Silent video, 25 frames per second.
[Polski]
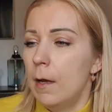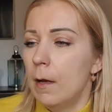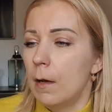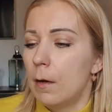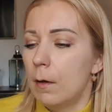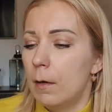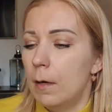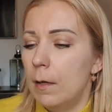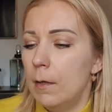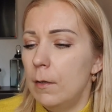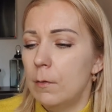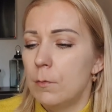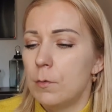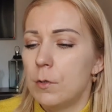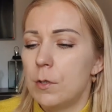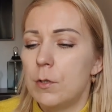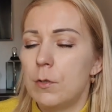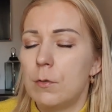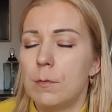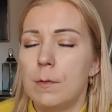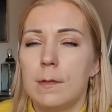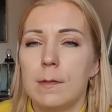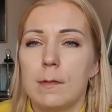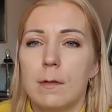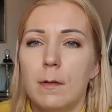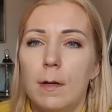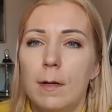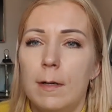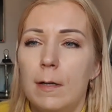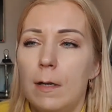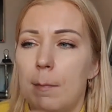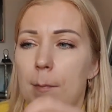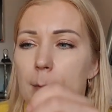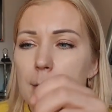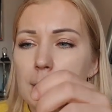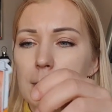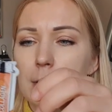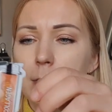Kolejną rzeczą jest
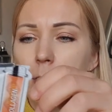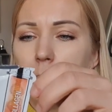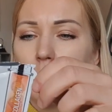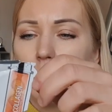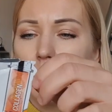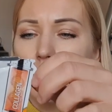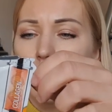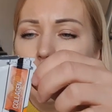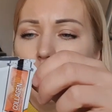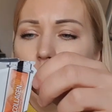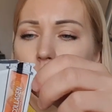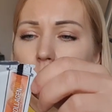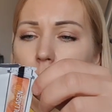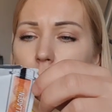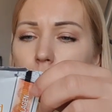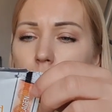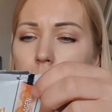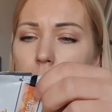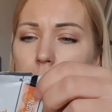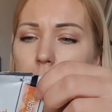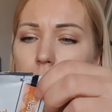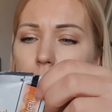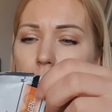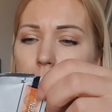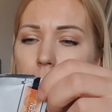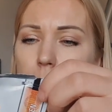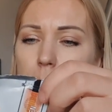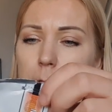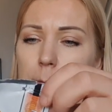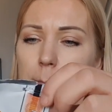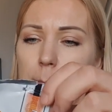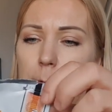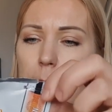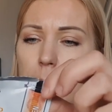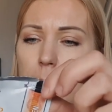kolejna maseczka i tu już widzę, że to jest chyba